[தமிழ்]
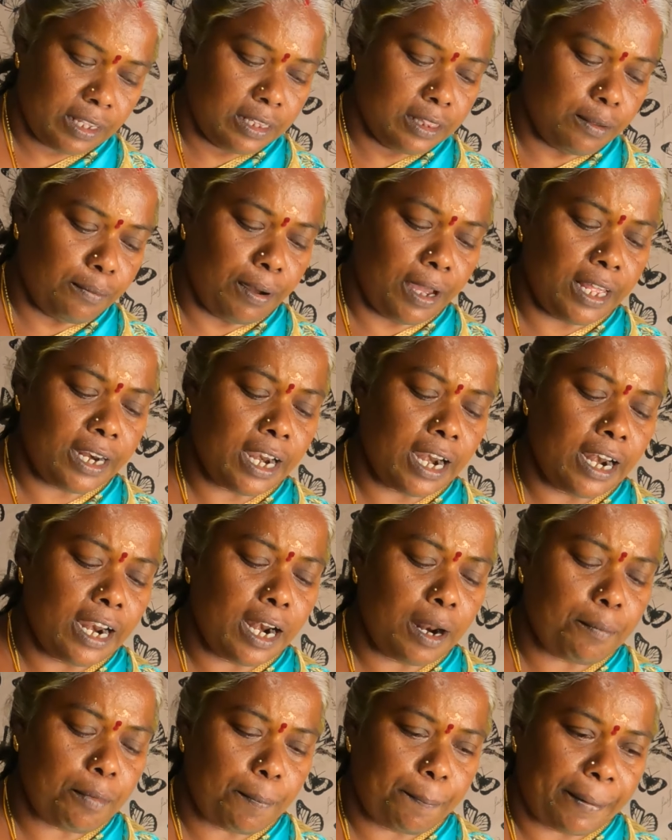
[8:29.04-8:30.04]
இந்த மாதிரி
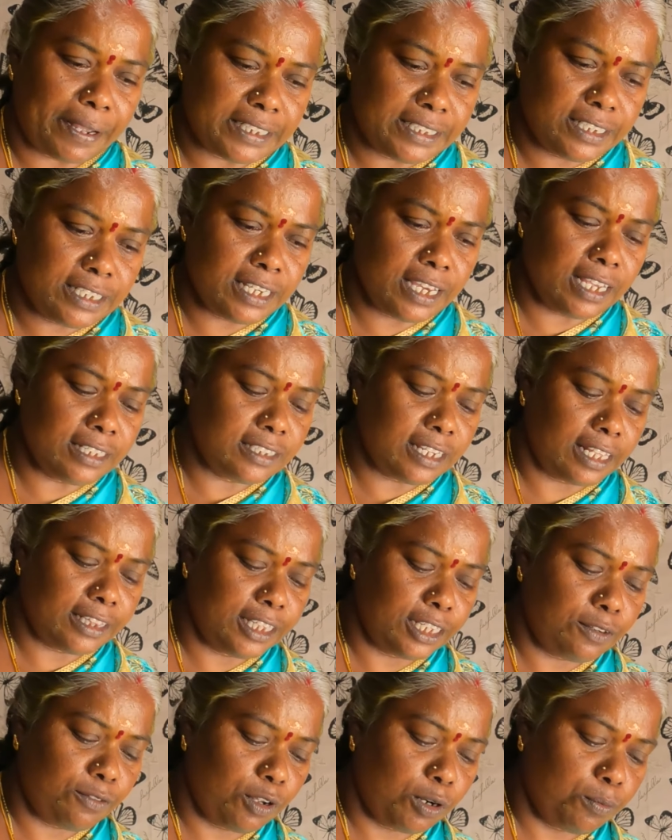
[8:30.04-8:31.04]
எல்லாம் நம்ம பச்சையாக
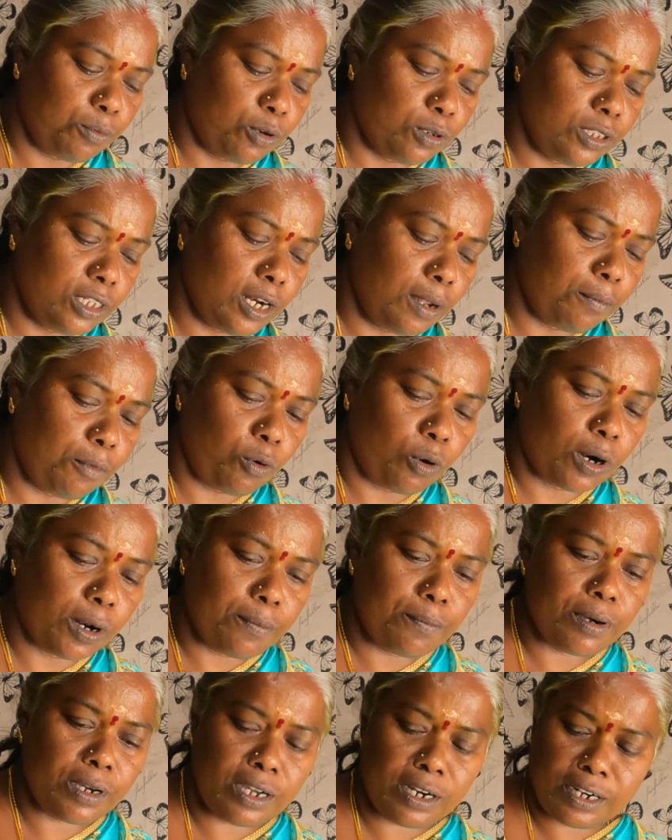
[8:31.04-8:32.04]
சேர்த்திட்டு வரும்பொழுது நம்ம
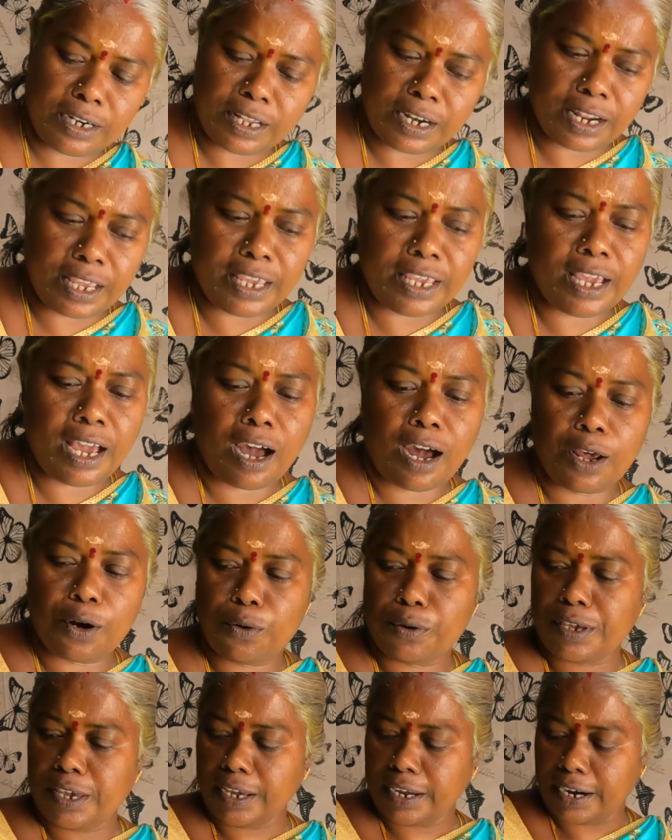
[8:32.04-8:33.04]
உடம்புக்கு நிறைய
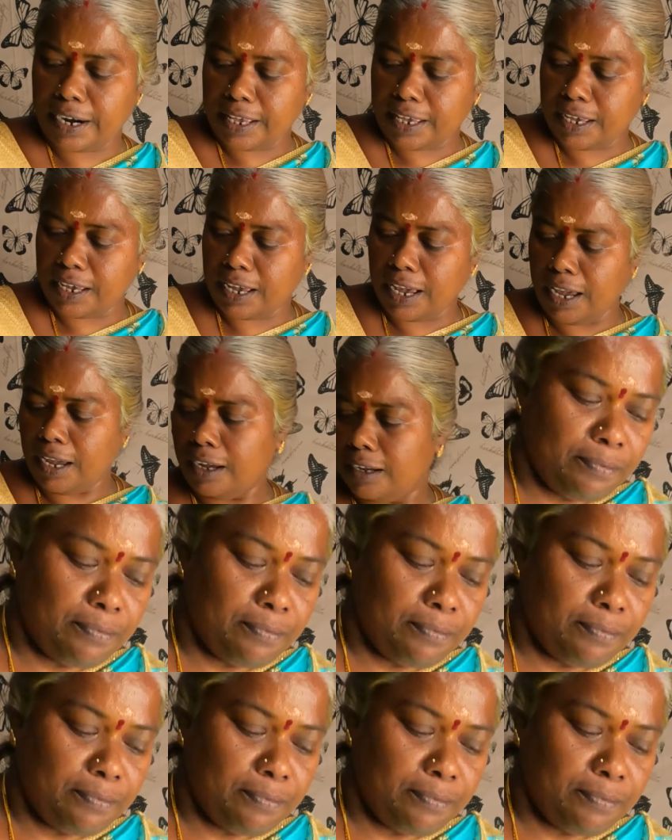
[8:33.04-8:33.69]
ஆரோக்கியம் கிடைக்குங்க